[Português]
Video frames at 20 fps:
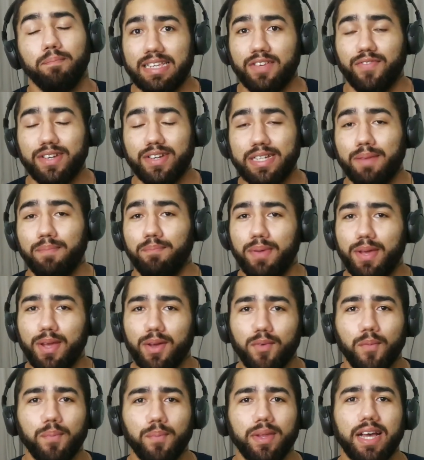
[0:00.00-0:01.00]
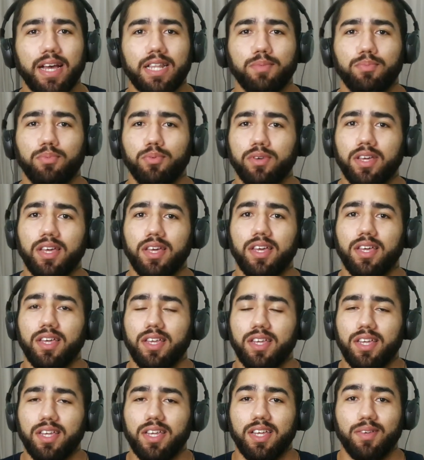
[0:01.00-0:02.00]
essa faixa é bem complicada, por
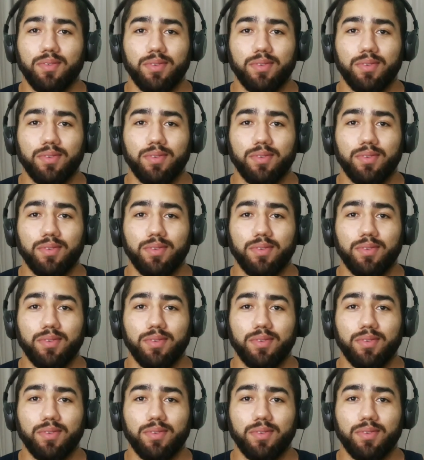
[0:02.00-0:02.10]
quê?